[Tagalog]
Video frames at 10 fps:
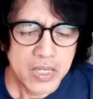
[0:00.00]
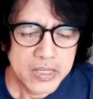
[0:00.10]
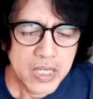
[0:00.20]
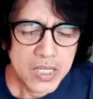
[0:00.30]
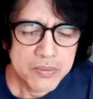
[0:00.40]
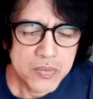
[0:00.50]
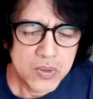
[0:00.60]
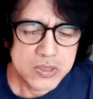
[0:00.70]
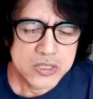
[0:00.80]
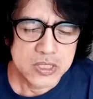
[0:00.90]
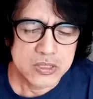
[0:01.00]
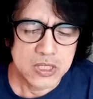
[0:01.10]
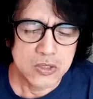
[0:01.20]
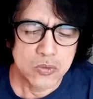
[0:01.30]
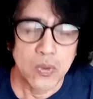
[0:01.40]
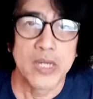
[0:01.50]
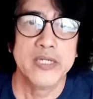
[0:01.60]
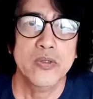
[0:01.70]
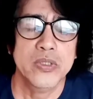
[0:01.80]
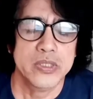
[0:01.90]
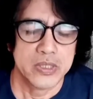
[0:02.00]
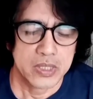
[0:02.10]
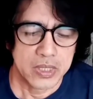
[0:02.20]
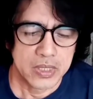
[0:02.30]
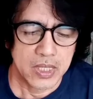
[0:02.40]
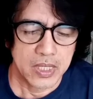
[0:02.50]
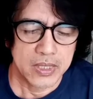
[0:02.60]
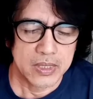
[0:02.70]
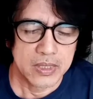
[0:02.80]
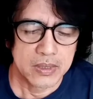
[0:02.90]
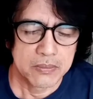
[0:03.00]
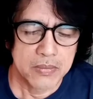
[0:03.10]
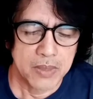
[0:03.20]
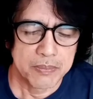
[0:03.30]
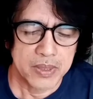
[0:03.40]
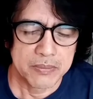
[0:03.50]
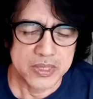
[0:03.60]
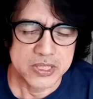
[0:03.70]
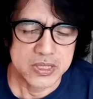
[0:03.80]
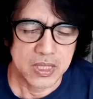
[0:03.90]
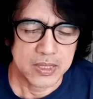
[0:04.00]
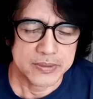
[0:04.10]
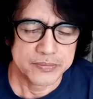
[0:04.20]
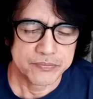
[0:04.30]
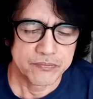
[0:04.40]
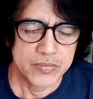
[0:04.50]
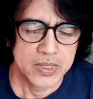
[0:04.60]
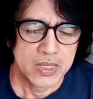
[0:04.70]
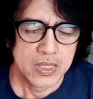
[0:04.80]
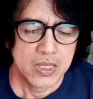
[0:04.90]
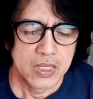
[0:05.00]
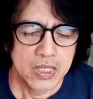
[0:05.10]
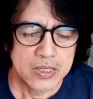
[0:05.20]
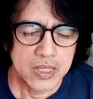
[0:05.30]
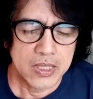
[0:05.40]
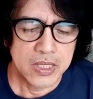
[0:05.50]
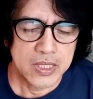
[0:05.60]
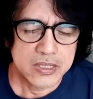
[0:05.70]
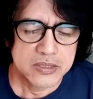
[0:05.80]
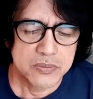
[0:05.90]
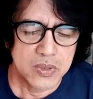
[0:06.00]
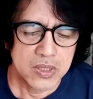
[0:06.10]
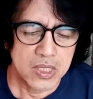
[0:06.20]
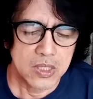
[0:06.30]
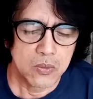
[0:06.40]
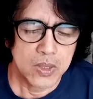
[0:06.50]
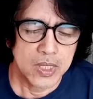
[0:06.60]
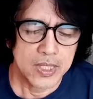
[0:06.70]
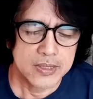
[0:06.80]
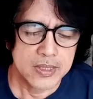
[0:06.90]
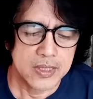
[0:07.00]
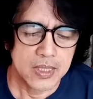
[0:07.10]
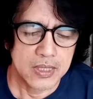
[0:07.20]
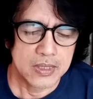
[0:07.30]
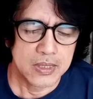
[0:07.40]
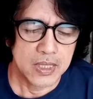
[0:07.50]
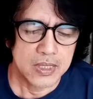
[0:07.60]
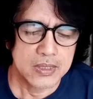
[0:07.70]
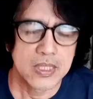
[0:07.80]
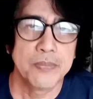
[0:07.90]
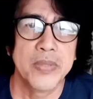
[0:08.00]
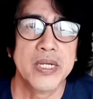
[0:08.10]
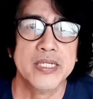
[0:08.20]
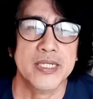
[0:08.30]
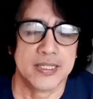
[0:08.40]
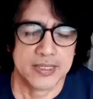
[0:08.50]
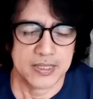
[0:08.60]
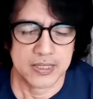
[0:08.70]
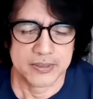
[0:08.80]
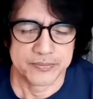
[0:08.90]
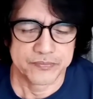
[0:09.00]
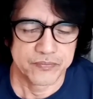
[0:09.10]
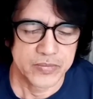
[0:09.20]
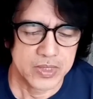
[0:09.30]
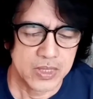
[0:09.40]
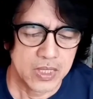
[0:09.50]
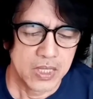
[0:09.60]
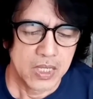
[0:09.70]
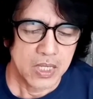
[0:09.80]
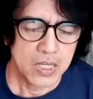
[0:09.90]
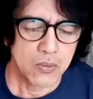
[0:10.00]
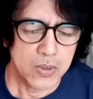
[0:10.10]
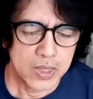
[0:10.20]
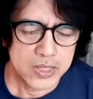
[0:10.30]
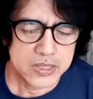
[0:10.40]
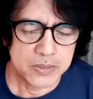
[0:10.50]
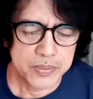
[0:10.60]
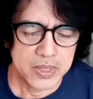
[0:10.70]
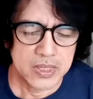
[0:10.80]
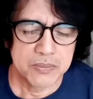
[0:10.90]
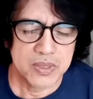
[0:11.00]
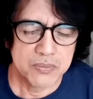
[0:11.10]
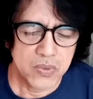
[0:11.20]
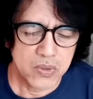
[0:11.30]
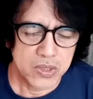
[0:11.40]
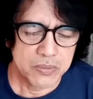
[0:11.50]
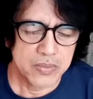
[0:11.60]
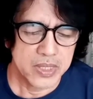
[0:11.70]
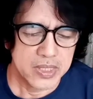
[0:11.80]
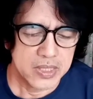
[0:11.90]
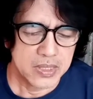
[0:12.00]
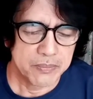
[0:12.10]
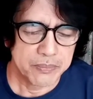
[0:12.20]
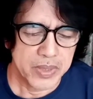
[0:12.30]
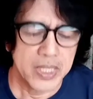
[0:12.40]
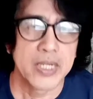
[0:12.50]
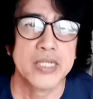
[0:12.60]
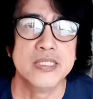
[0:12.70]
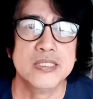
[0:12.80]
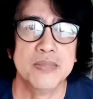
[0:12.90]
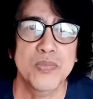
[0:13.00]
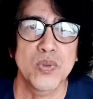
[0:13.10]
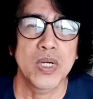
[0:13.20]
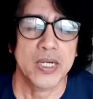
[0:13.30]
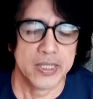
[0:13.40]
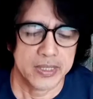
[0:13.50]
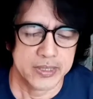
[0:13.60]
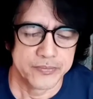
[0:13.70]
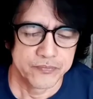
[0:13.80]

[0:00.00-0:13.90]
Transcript: 9. Hayaan mong sa santuaryo'y kay aking mapagmasdan at ang likas mong kaluwalhatian at kapangyarihan. Ang wagas na pag-ibig mo ay mainam pa kaysa buhay